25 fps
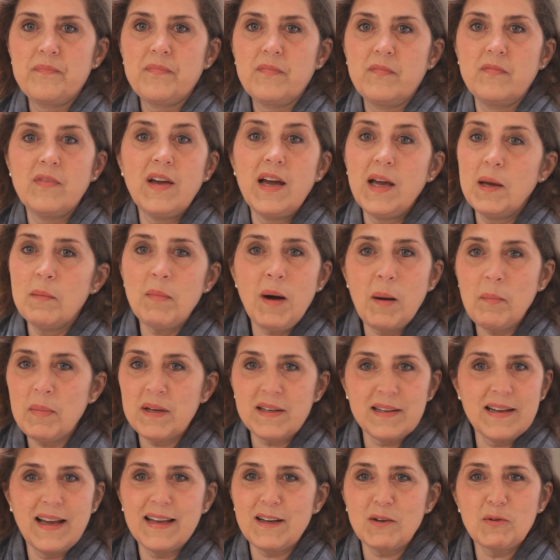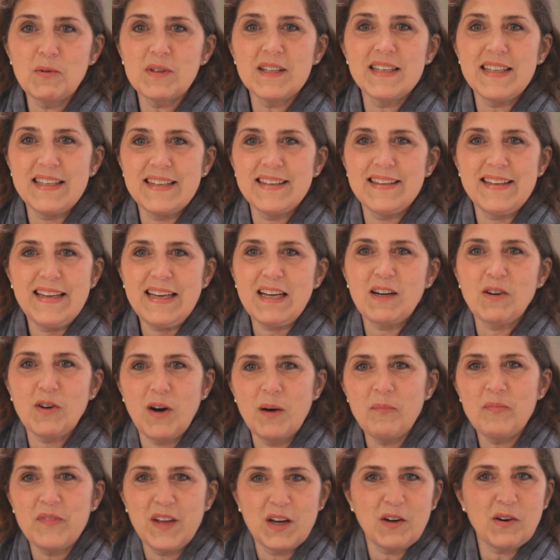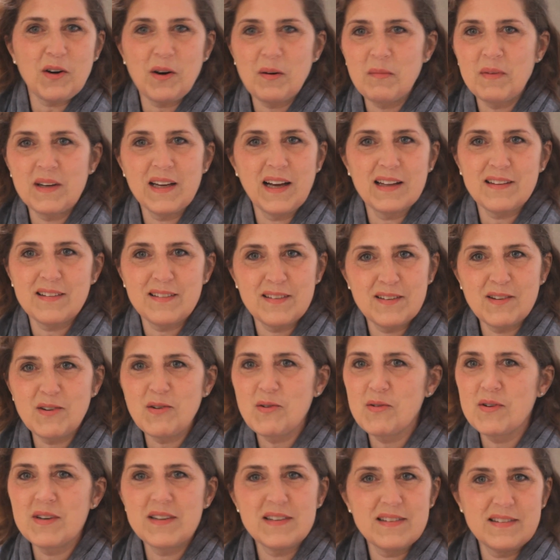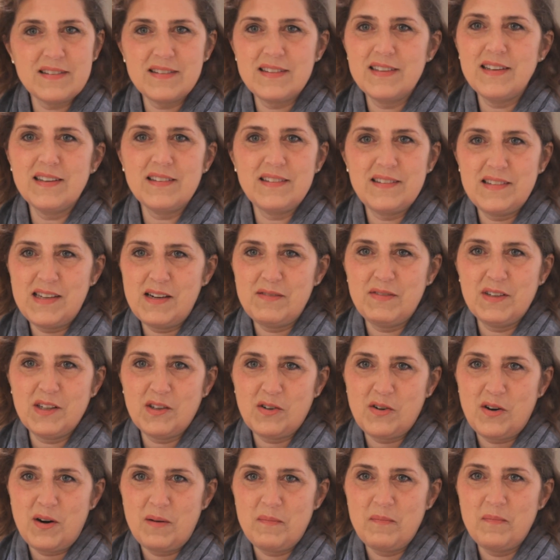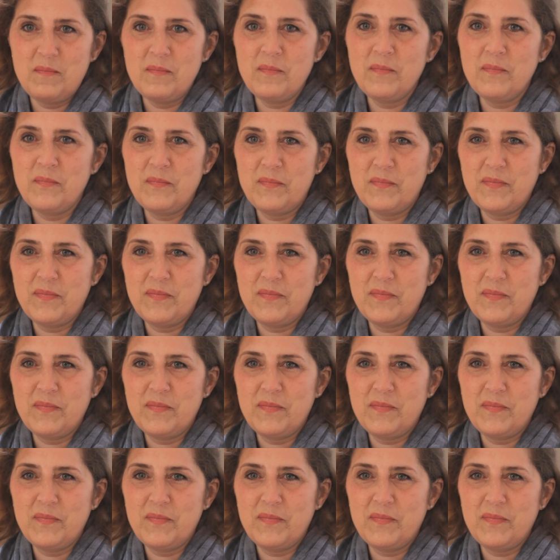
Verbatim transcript: Wer immer mit einer guten Idee kommt, der Kombination, ist hier sehr willkommen.